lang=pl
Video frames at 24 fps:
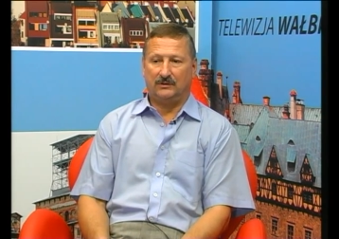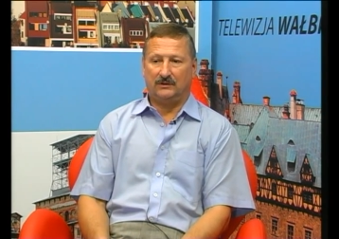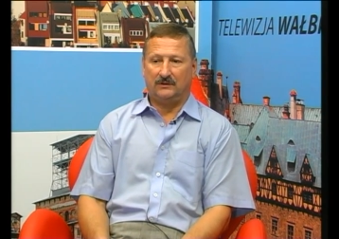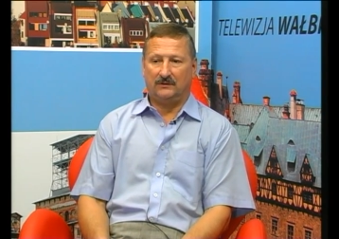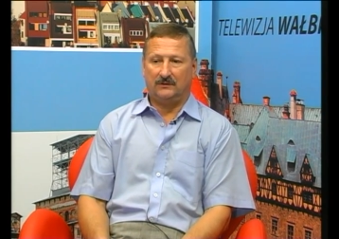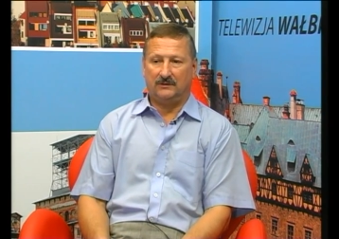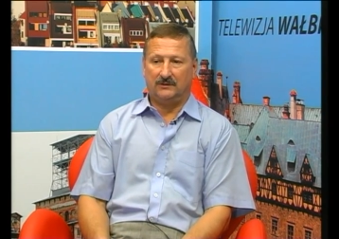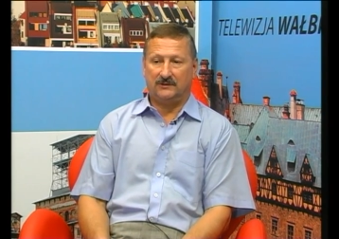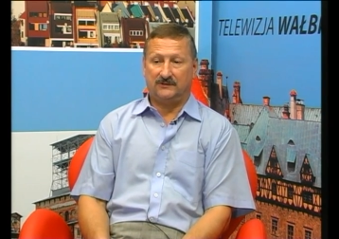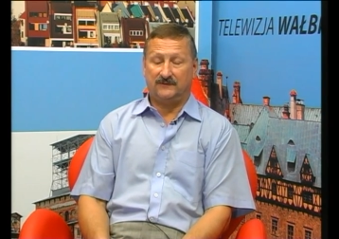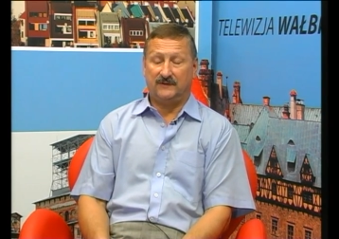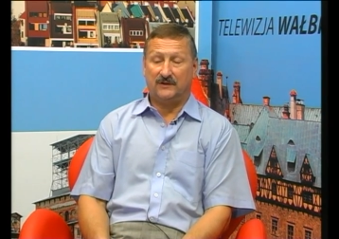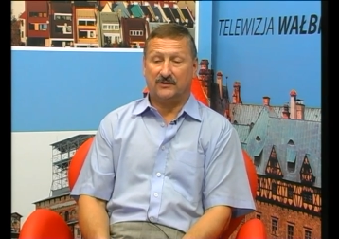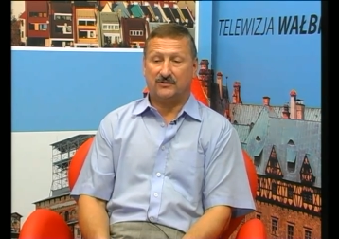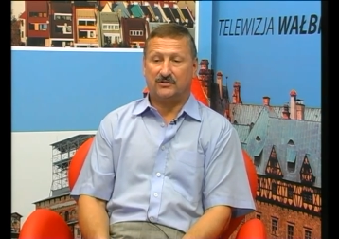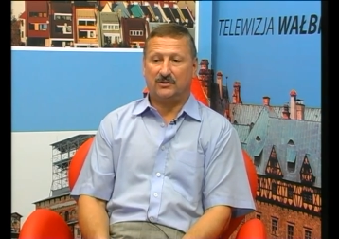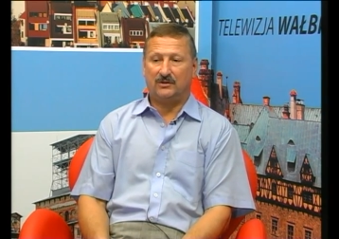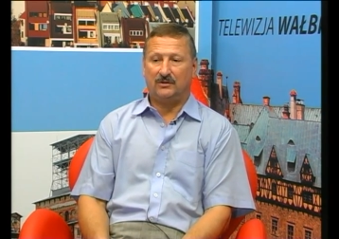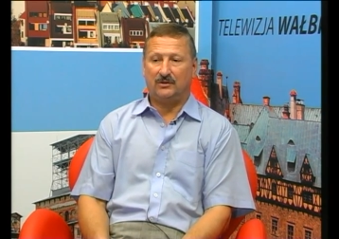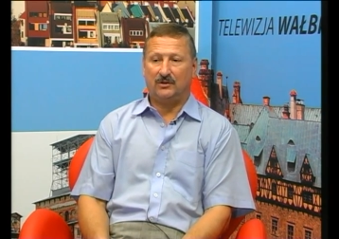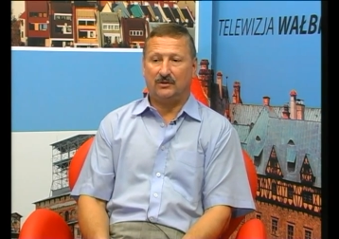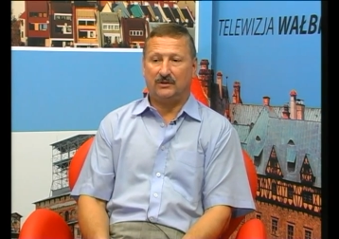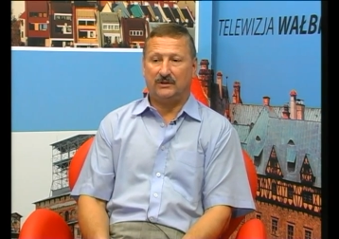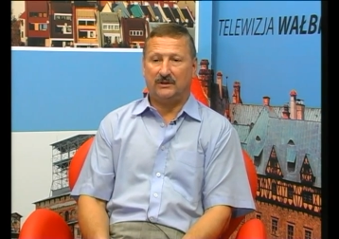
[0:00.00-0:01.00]
y,
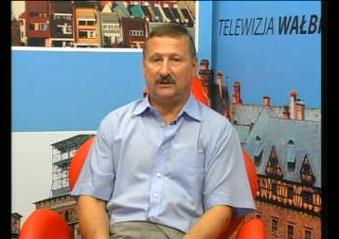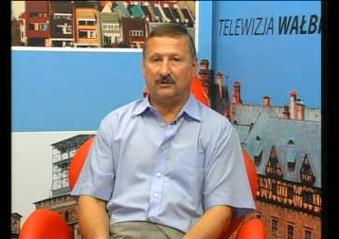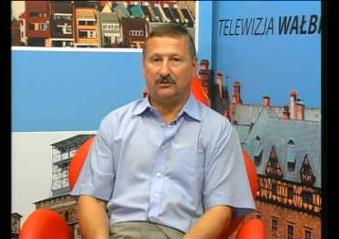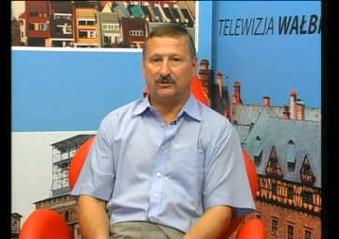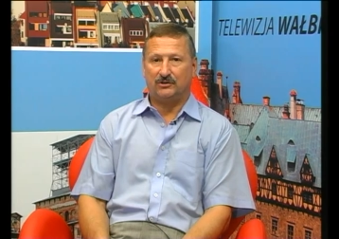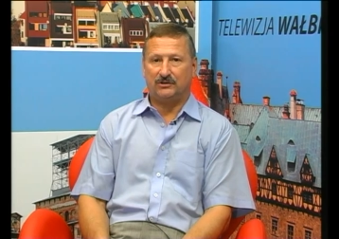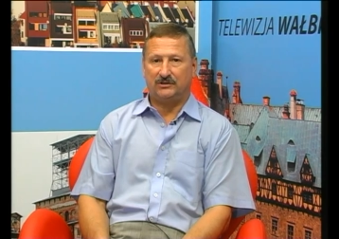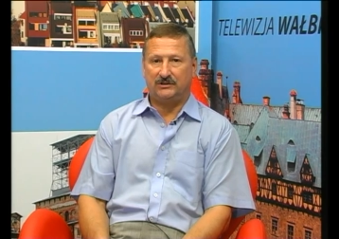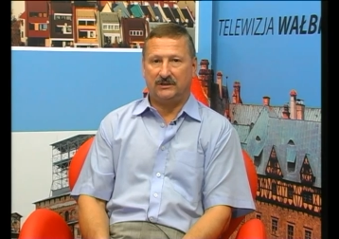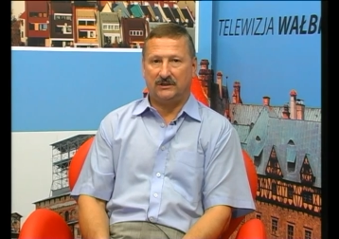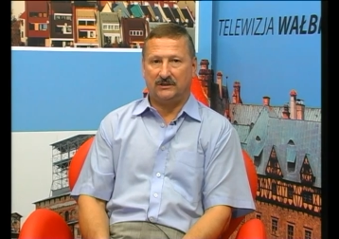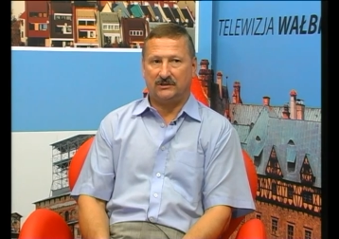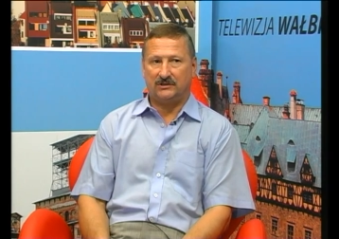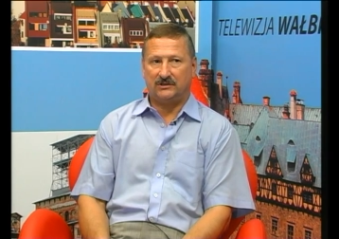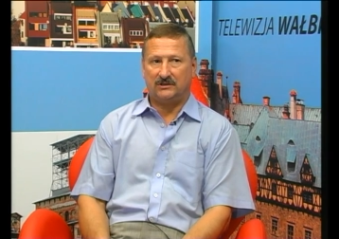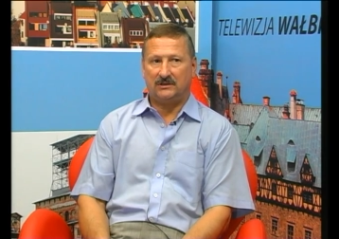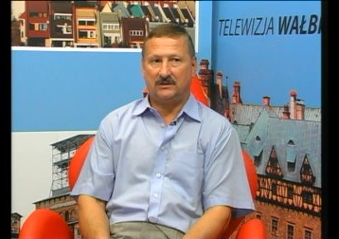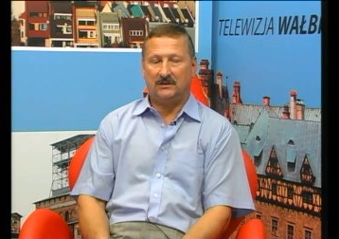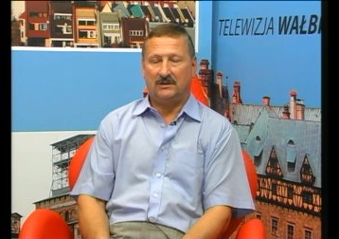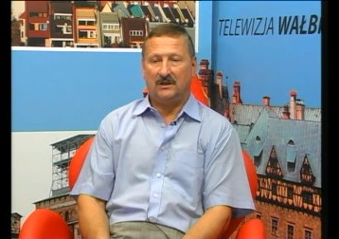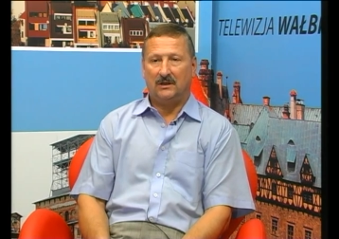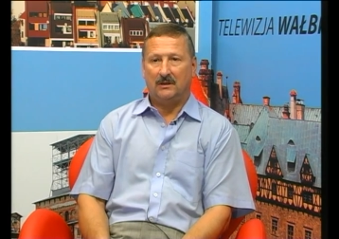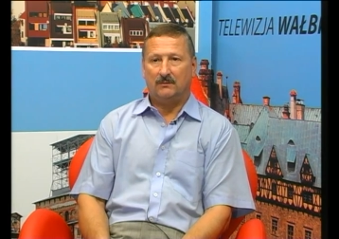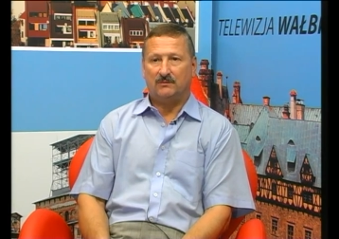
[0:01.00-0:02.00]
zwiększono ilość
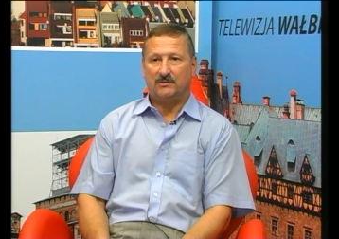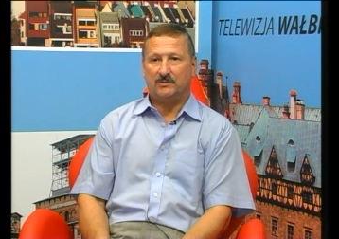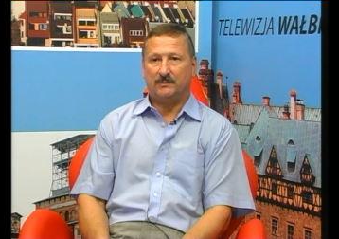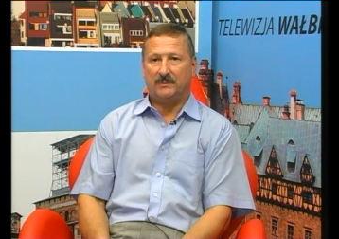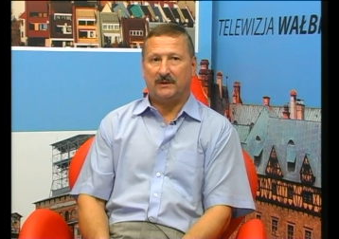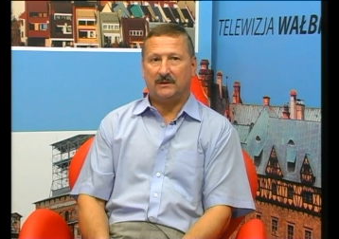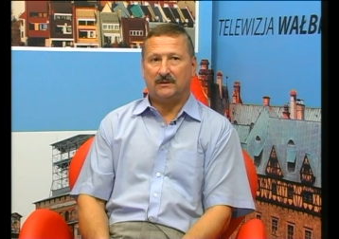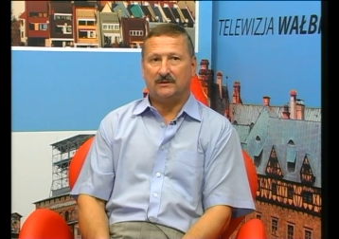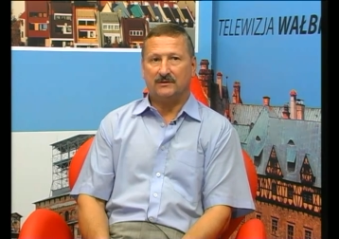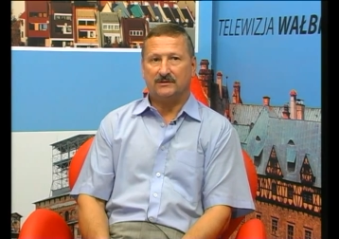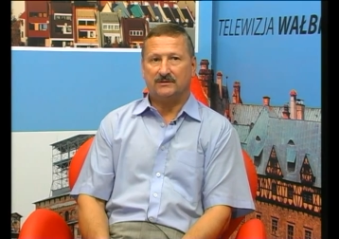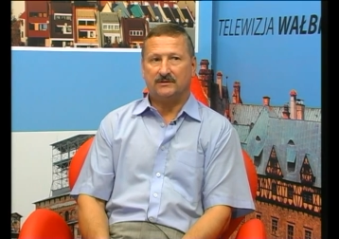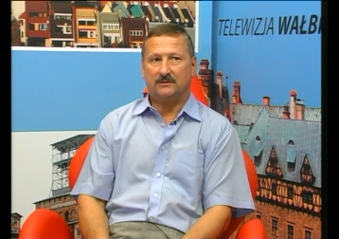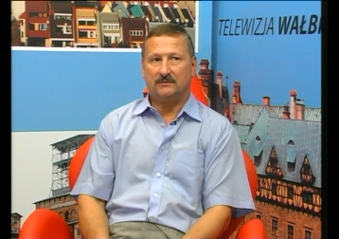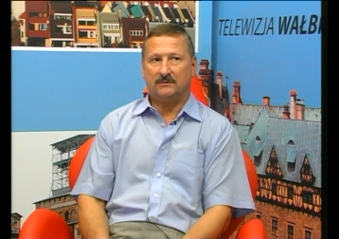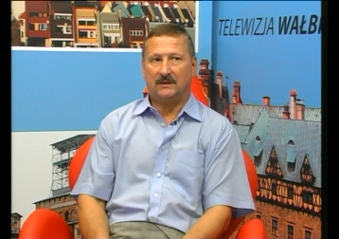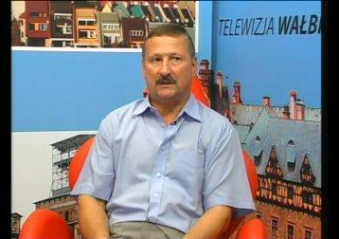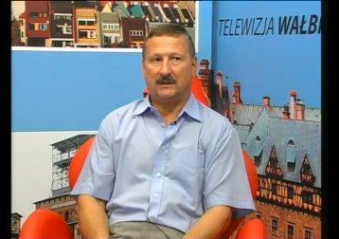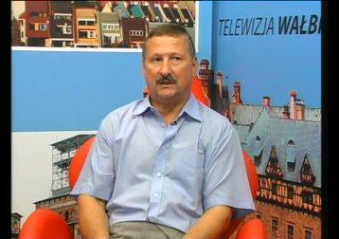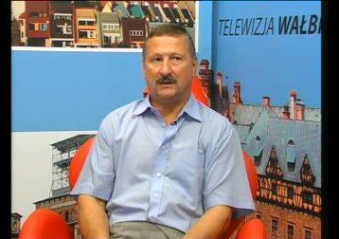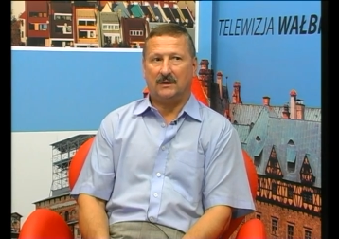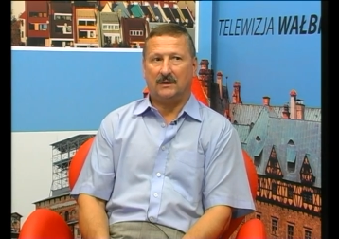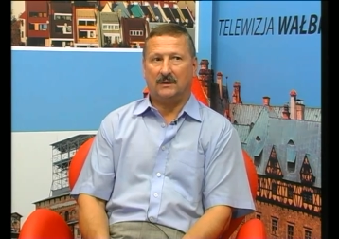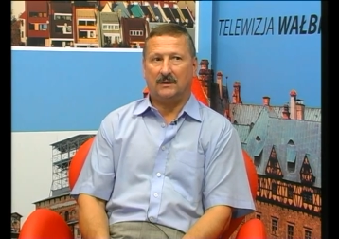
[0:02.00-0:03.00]
dzieci przypadającą
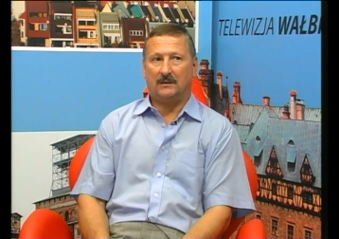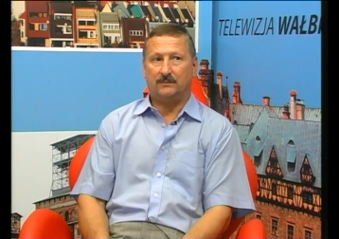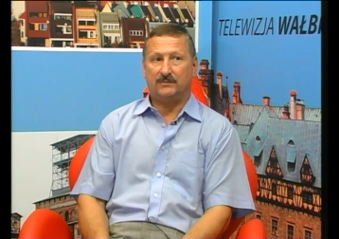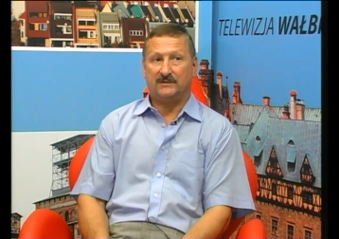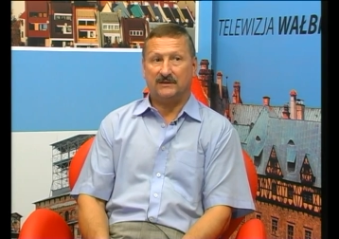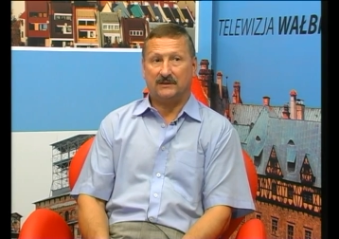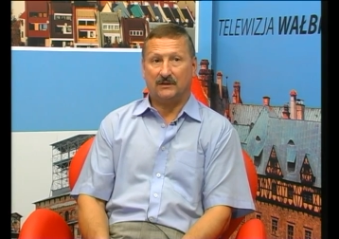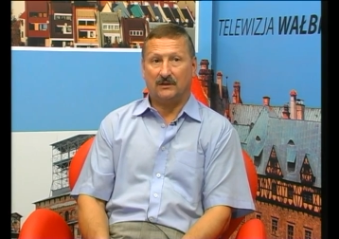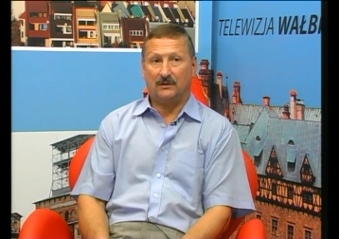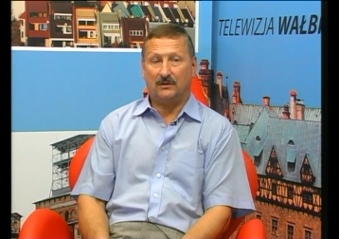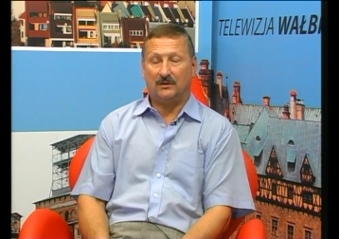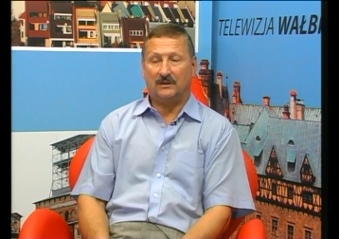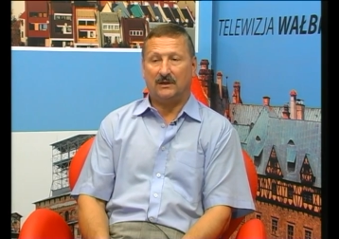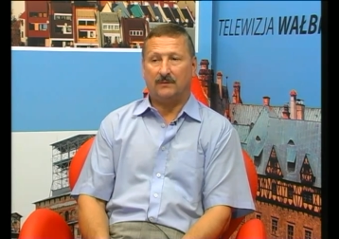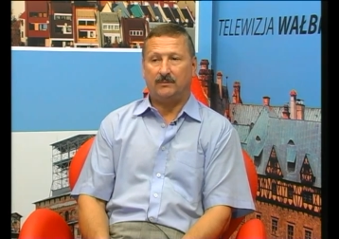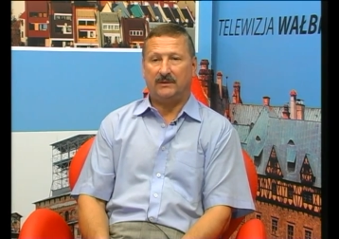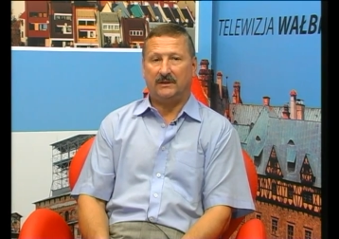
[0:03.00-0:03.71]
na psychologa,